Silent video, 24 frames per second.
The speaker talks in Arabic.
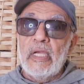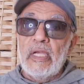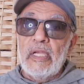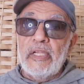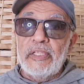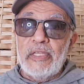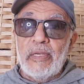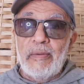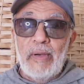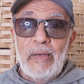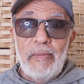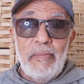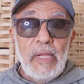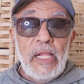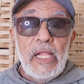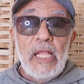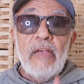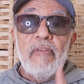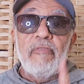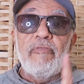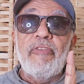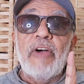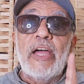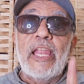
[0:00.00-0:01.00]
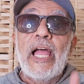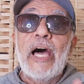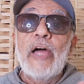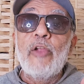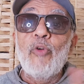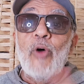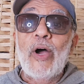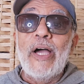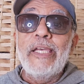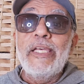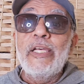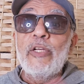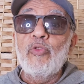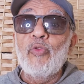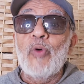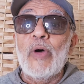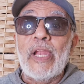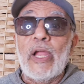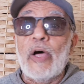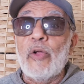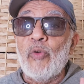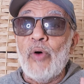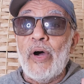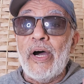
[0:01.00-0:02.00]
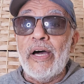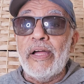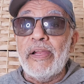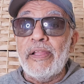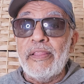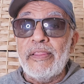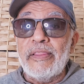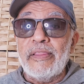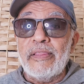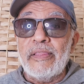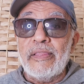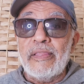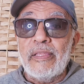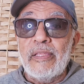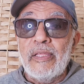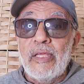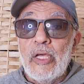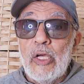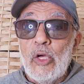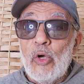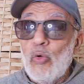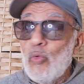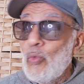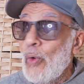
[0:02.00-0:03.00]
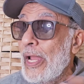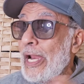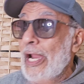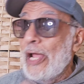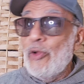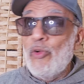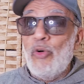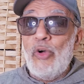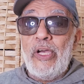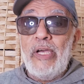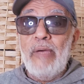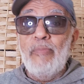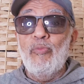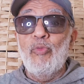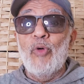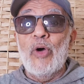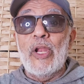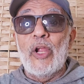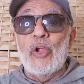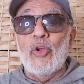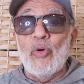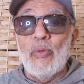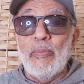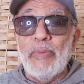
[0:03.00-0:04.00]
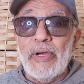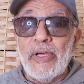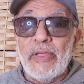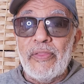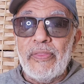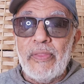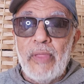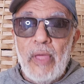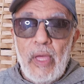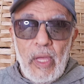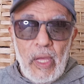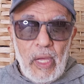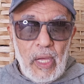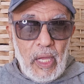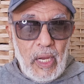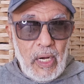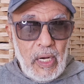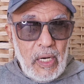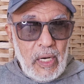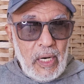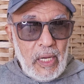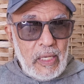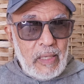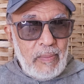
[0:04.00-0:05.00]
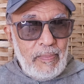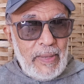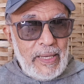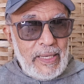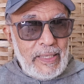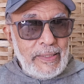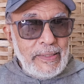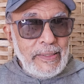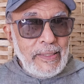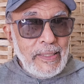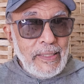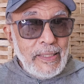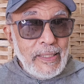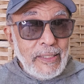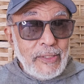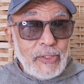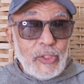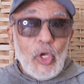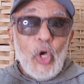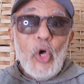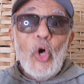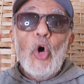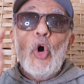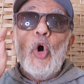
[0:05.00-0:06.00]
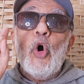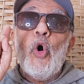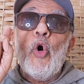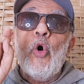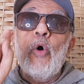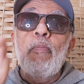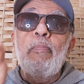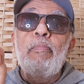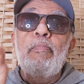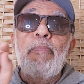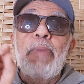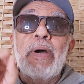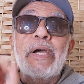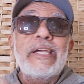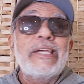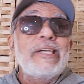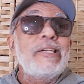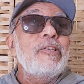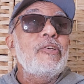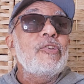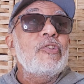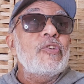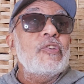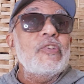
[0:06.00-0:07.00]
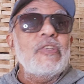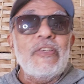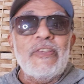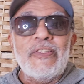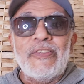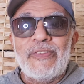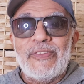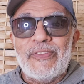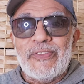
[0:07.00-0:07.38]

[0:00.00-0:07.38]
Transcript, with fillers: تمام فلا نؤيد ولا نعارض ولا نحب ولا نبغض خلك بعيد حبك يزيد